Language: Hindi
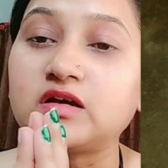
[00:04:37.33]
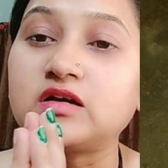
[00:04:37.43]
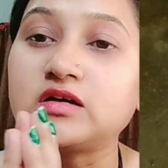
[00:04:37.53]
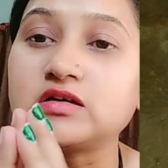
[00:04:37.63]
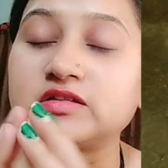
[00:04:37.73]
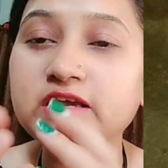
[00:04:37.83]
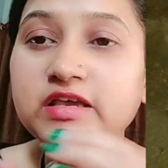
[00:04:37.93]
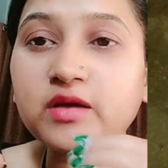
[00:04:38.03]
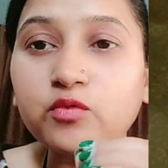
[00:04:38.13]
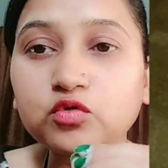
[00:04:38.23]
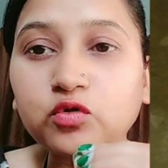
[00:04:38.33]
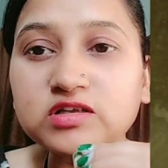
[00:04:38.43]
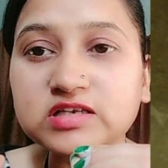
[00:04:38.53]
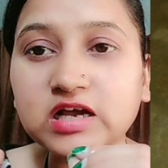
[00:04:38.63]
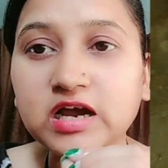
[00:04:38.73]
आ, दही आपको थोड़ा
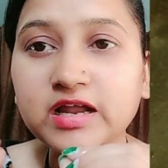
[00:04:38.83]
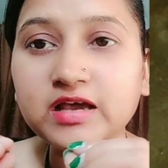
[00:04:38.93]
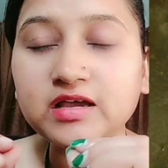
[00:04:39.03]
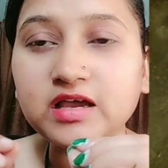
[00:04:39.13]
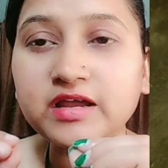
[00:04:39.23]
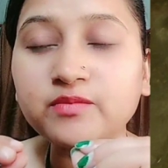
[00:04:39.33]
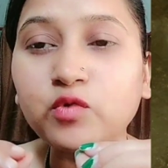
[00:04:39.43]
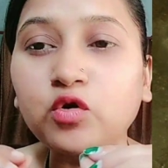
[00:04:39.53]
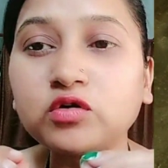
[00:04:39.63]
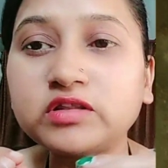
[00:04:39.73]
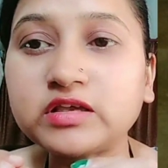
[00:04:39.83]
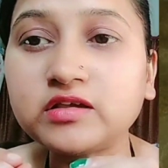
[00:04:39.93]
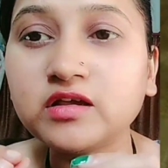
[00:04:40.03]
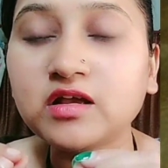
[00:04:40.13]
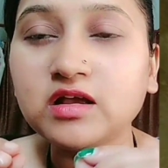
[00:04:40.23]
सा गाढ़ा एंड बहुत ही
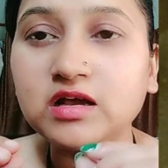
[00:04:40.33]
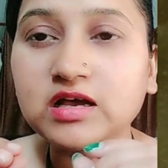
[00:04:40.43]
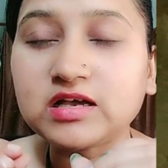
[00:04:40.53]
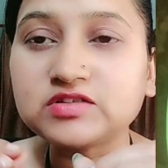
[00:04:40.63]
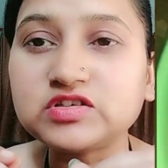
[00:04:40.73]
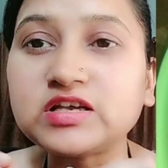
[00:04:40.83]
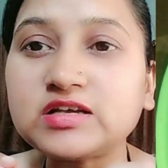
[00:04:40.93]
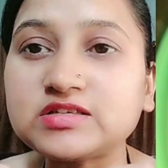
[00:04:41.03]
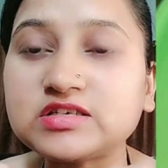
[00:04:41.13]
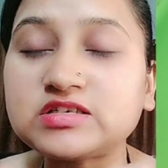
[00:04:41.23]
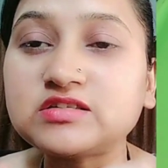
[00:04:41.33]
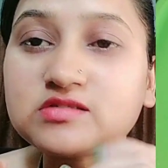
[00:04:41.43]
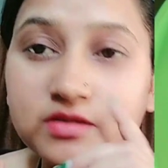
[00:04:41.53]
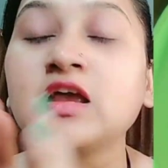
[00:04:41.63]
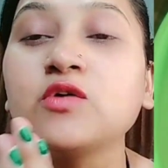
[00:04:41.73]
अच्छी
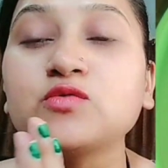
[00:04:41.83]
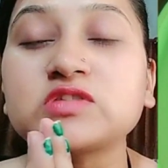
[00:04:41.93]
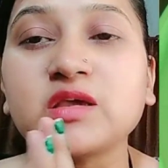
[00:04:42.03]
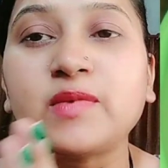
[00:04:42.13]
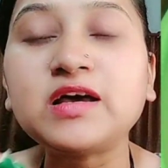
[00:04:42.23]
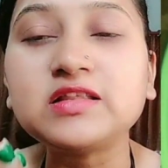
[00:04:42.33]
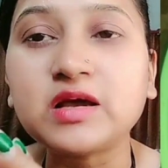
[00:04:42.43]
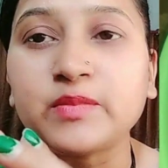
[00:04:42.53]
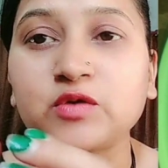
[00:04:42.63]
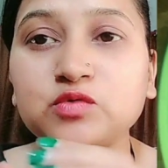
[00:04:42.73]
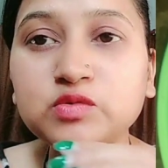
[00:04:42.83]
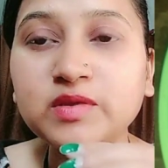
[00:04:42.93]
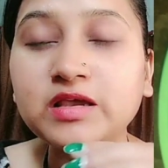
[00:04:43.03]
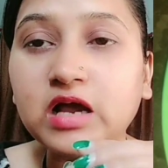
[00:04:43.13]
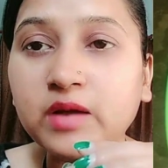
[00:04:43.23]
कंसिस्टेंसी में ले उसके बाद हमें
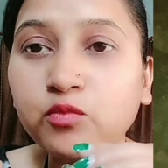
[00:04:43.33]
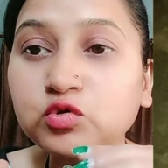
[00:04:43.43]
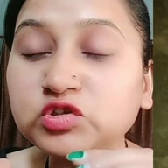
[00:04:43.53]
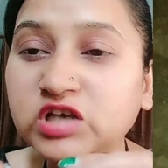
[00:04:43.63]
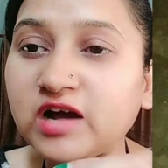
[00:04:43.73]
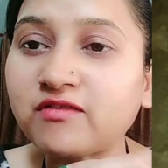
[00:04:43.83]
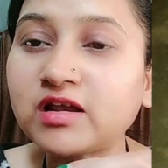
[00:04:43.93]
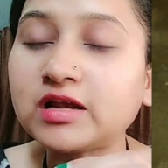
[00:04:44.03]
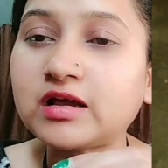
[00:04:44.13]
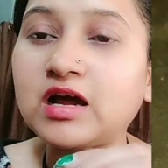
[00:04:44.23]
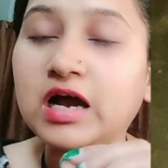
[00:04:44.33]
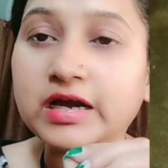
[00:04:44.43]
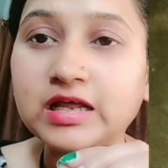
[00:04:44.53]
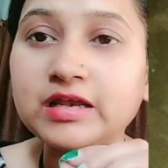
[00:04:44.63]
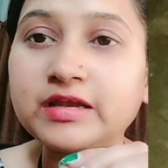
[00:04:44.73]
उसमें आपको चावल का
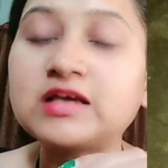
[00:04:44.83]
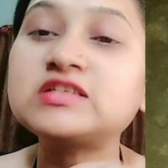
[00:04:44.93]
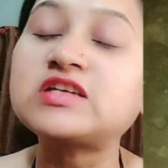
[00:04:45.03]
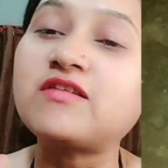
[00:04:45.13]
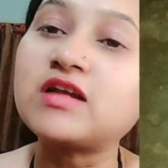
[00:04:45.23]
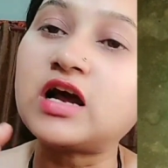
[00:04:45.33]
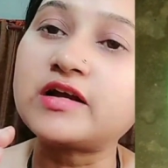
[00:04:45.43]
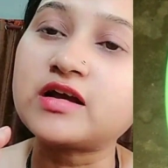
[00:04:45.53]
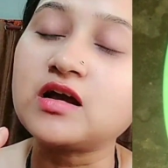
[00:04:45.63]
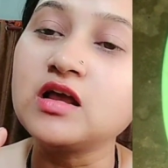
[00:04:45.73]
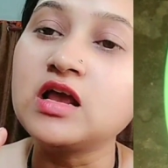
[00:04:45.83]
आटा लेना है चावल का आटा